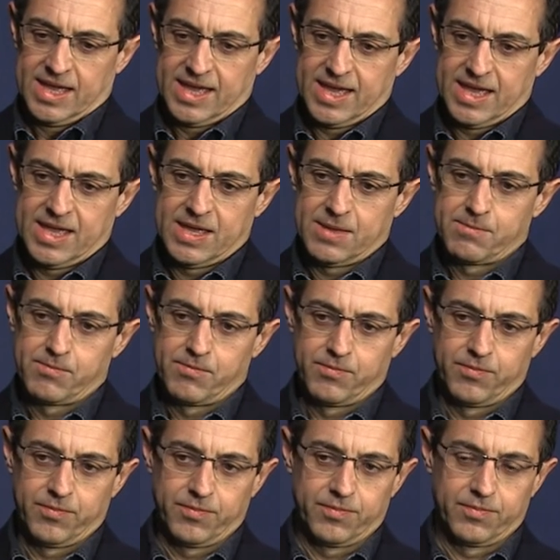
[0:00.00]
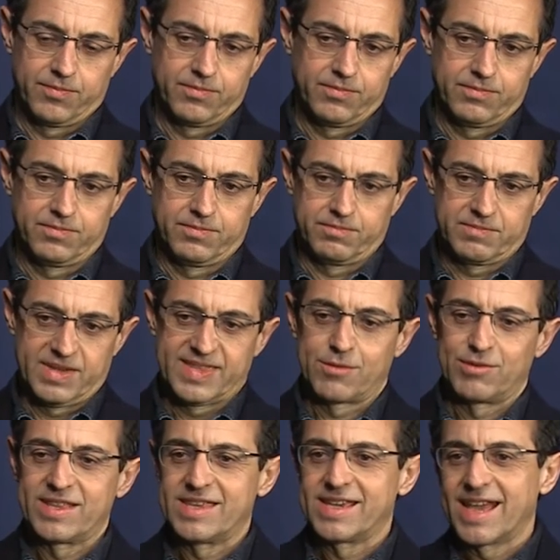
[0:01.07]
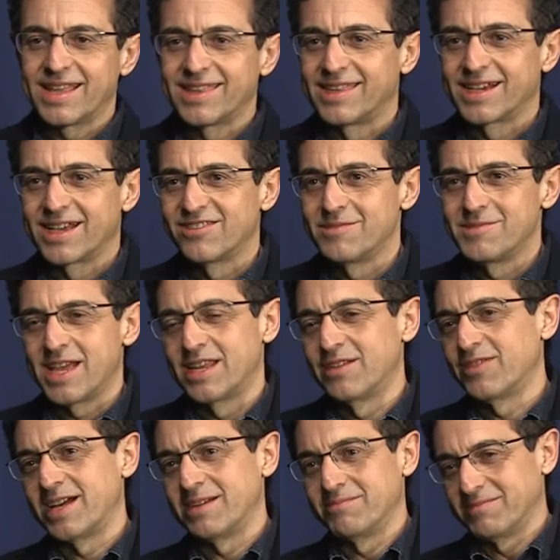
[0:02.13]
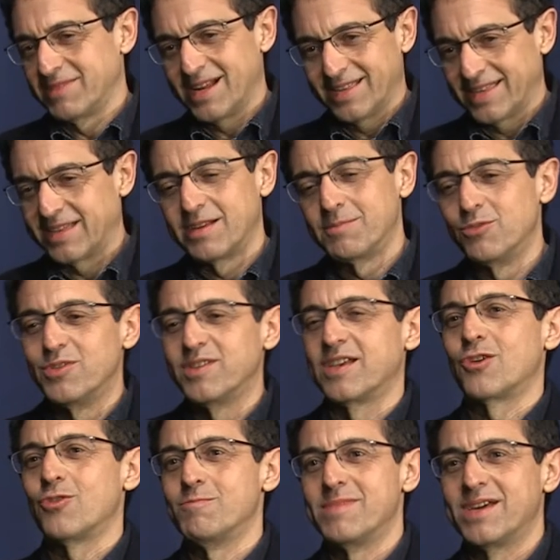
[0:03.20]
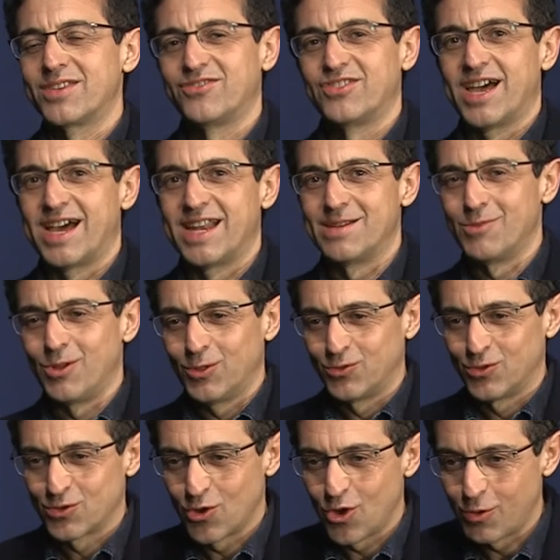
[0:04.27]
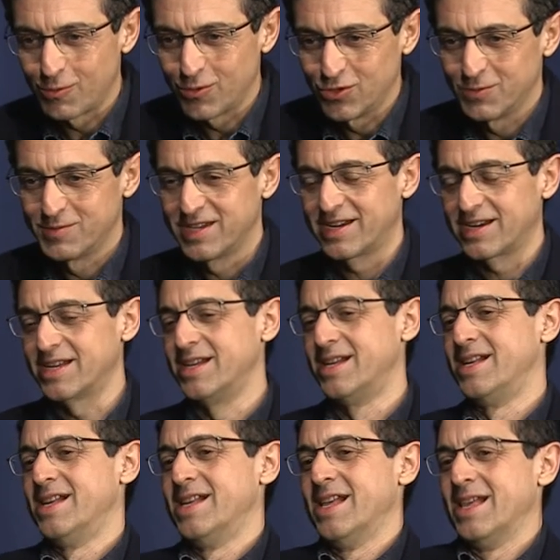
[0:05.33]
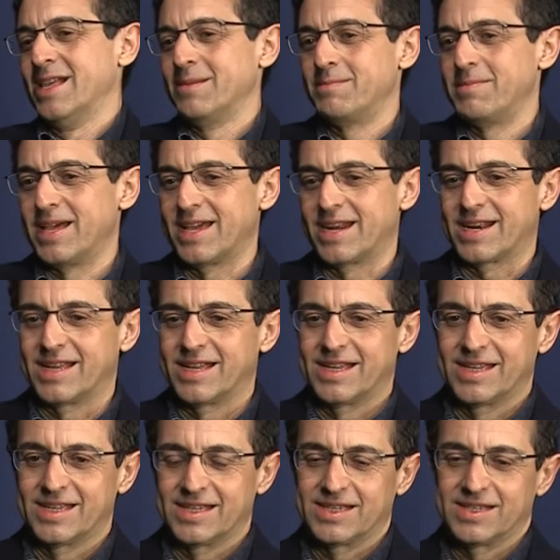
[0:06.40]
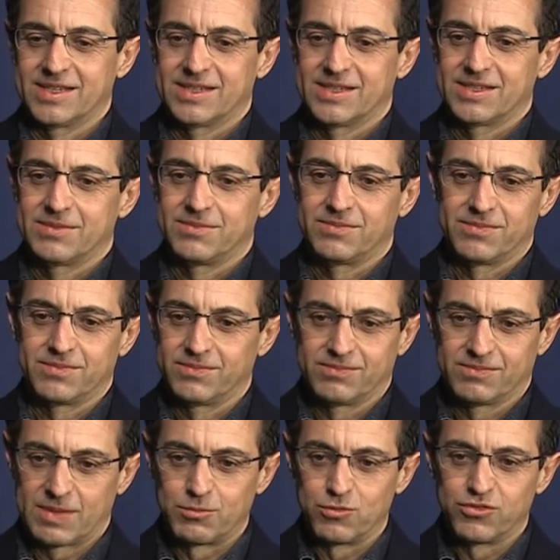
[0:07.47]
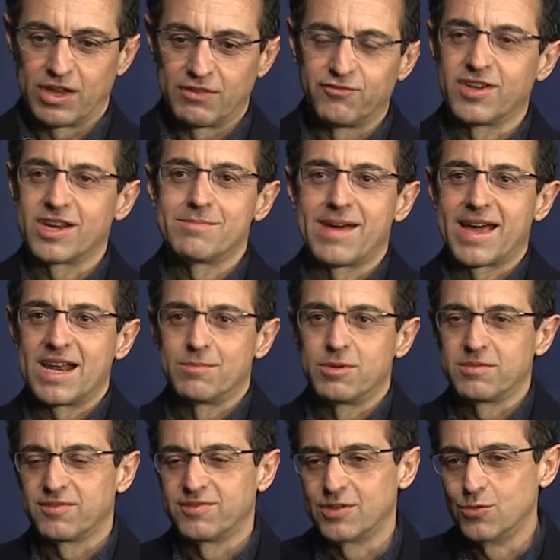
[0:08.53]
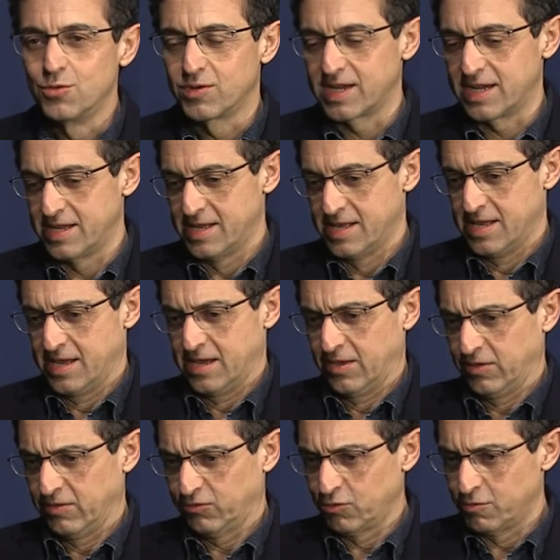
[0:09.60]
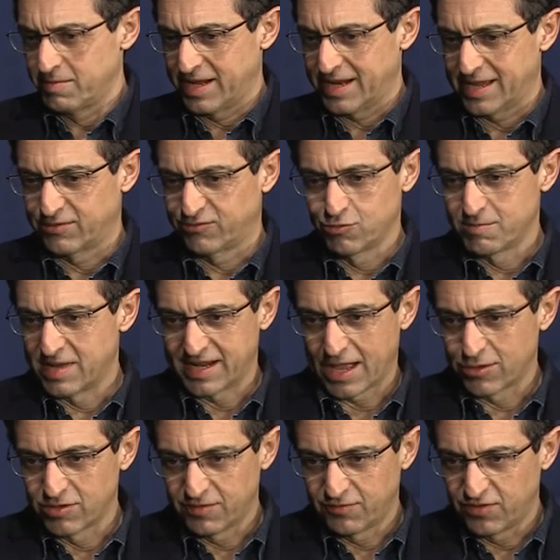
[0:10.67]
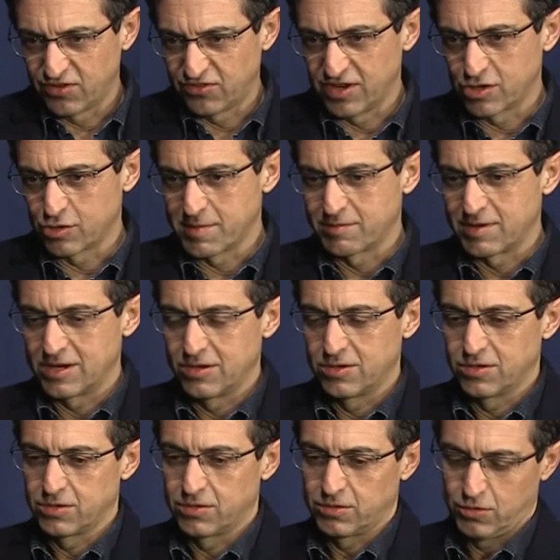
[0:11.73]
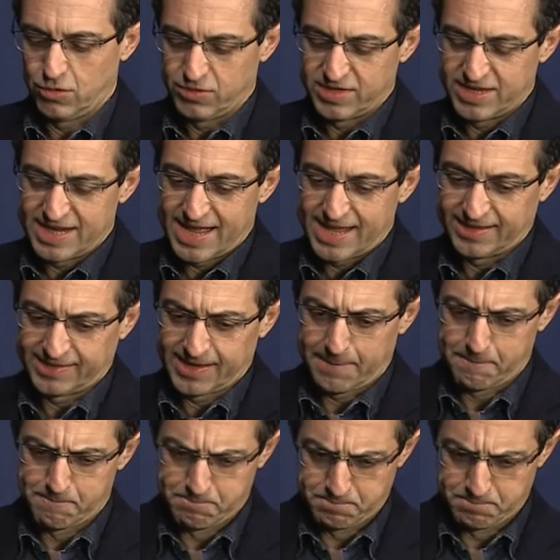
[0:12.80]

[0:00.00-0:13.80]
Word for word: Ehm, ed è un'etichetta che a Gemini fa in realtà dal punto di vista commerciale molto comodo per, per eh, appunto affermare la propria figura sul, mer su un mercato difficile come quello londinese.